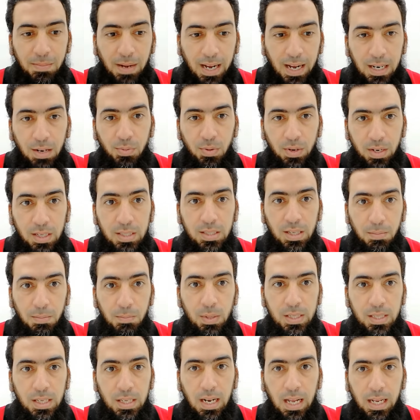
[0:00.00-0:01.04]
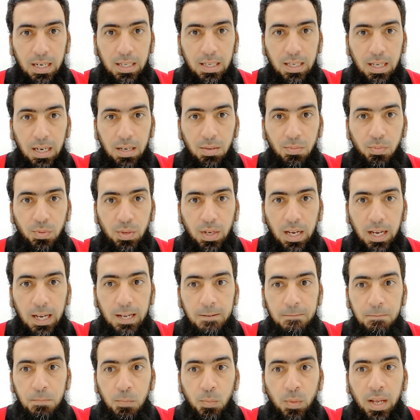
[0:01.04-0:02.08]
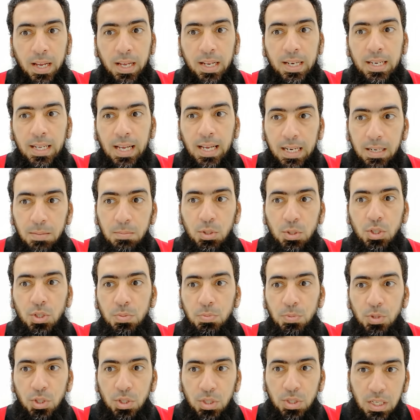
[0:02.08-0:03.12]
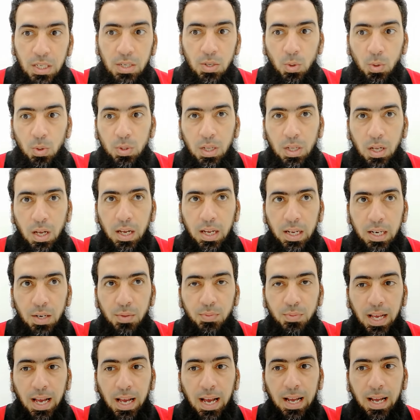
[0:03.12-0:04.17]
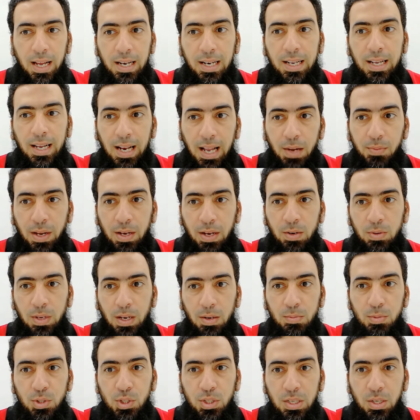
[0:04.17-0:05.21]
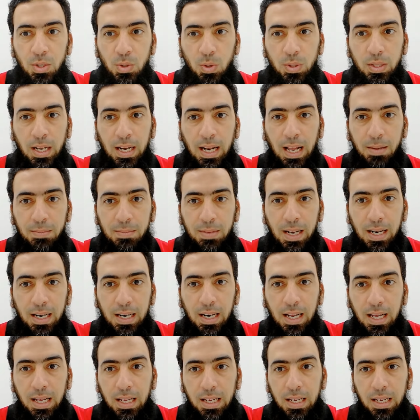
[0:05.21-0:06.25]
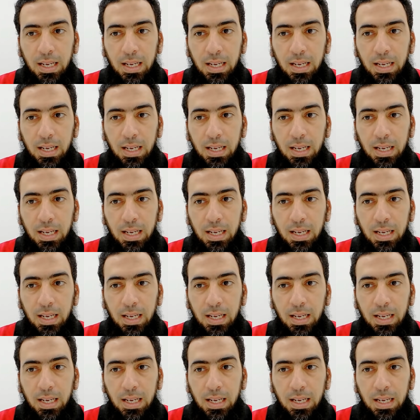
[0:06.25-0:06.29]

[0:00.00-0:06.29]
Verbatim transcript: معانا في الاكزامبلز اللي هنتكلم فيها ان يعني مش مش دي النقطه اللي فيها الخلاف قوي او مش دي النقطه اللي عامله لنا